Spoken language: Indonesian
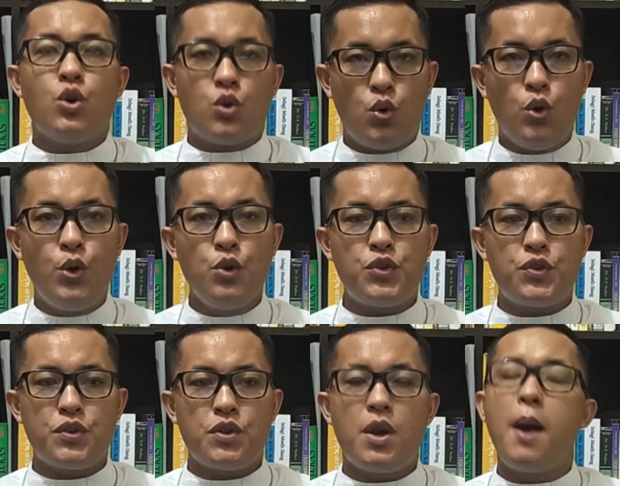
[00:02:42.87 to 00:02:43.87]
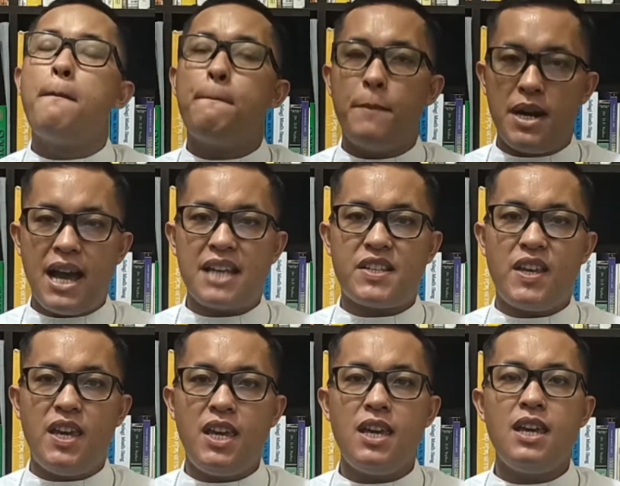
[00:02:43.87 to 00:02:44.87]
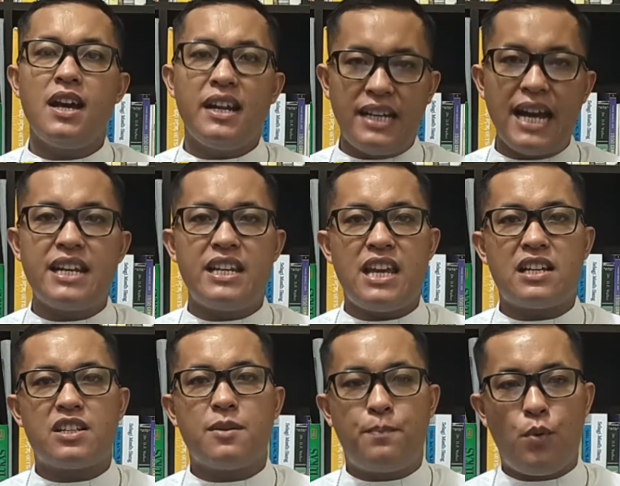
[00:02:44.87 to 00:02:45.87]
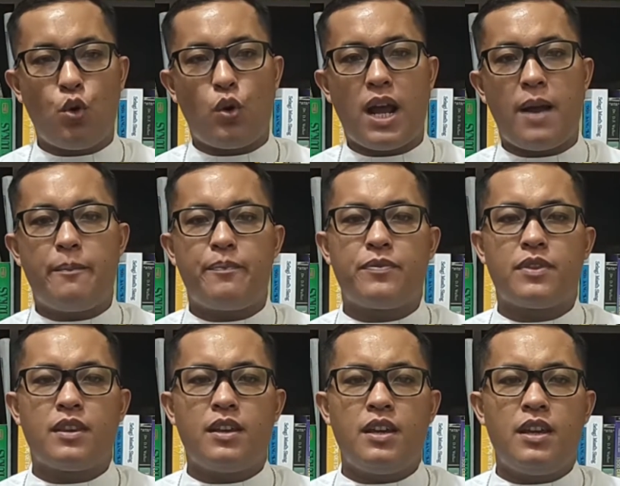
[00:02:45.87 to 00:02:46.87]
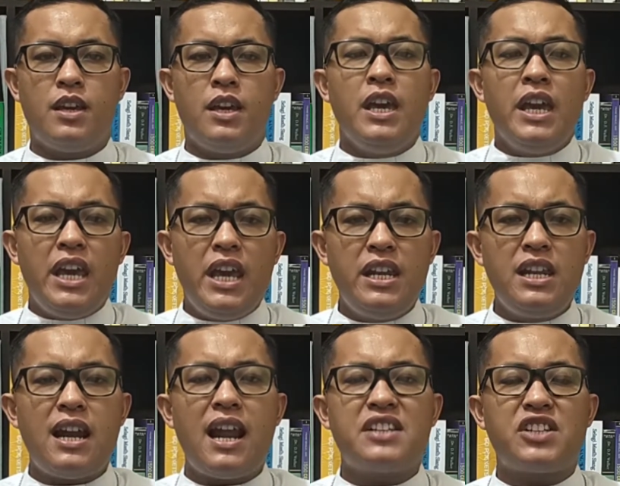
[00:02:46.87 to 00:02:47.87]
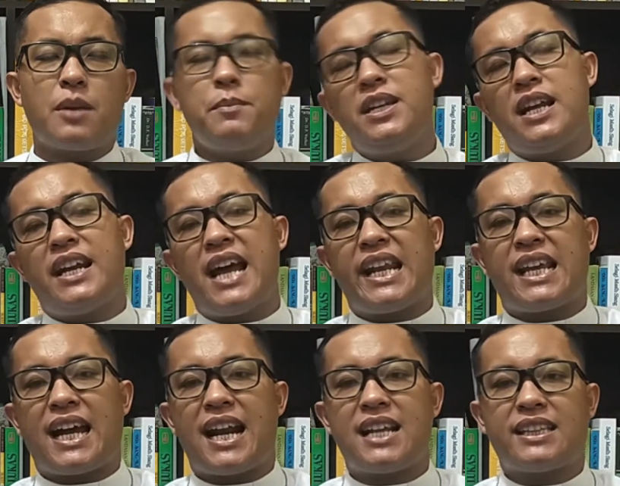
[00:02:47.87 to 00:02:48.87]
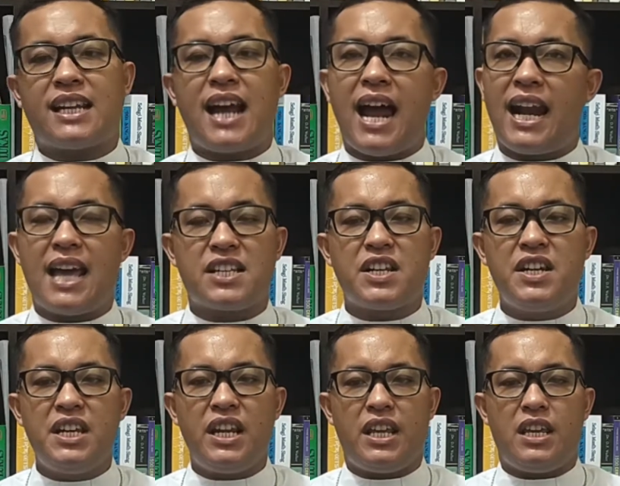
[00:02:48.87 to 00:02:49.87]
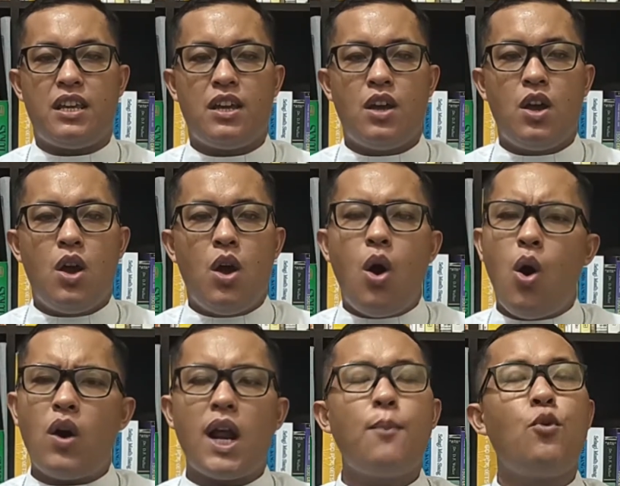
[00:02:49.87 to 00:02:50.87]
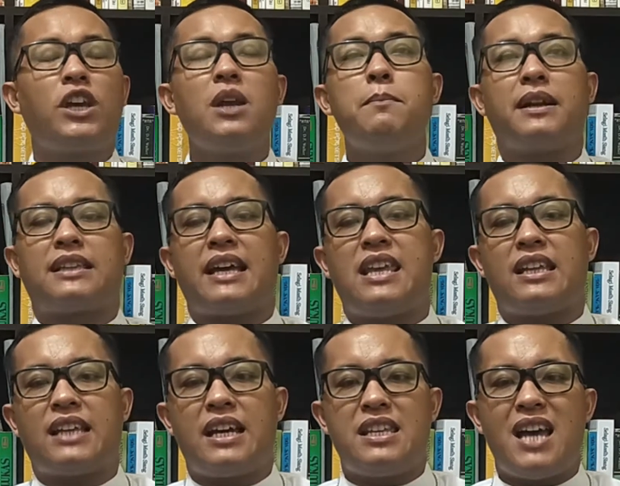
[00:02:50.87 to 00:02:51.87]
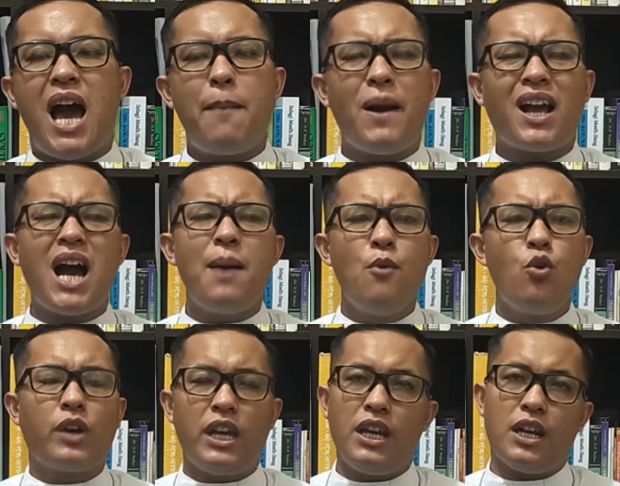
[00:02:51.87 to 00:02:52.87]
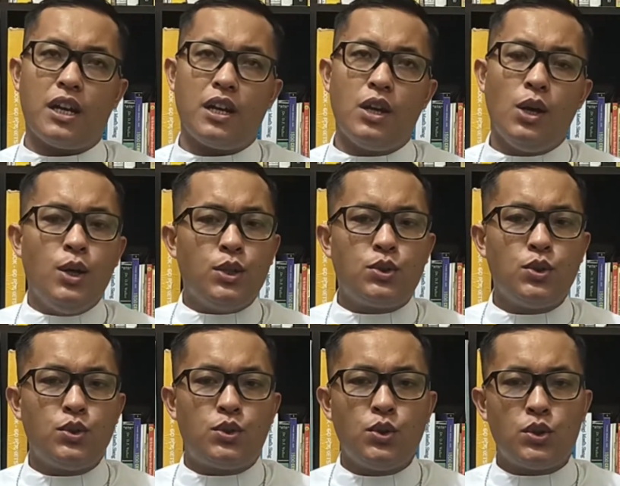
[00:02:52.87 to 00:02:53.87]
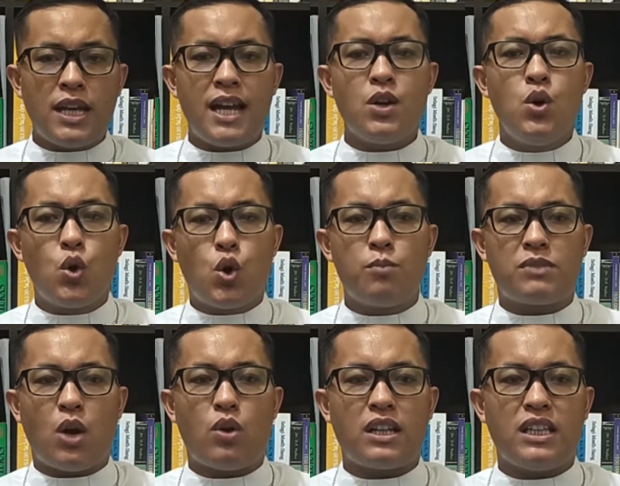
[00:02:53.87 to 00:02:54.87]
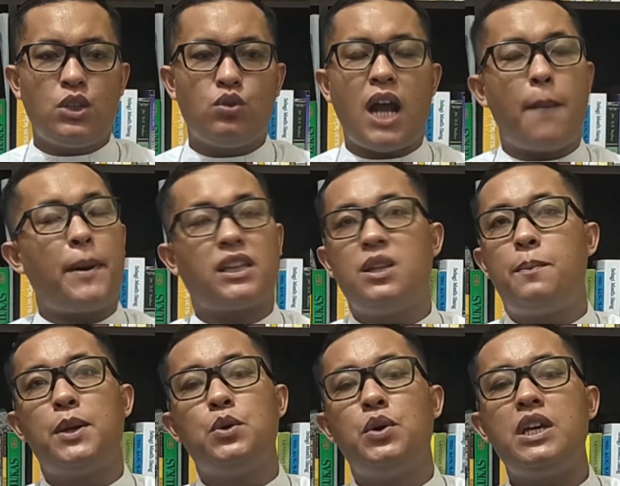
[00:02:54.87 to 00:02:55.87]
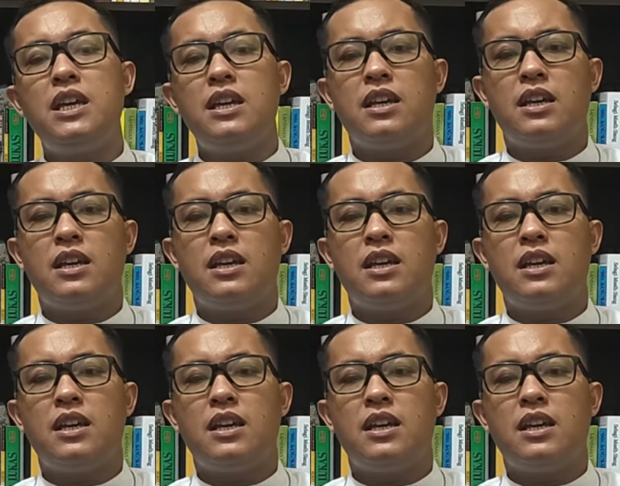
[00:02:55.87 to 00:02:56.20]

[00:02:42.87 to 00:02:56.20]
Kudus, mengasihi, dan yang sempurna. Inilah cerminan dari karakter Allah sendiri. Orang mungkin bertanya-tanya, apakah mungkin tuntutan hukum Taurat itu dapat dipenuhi?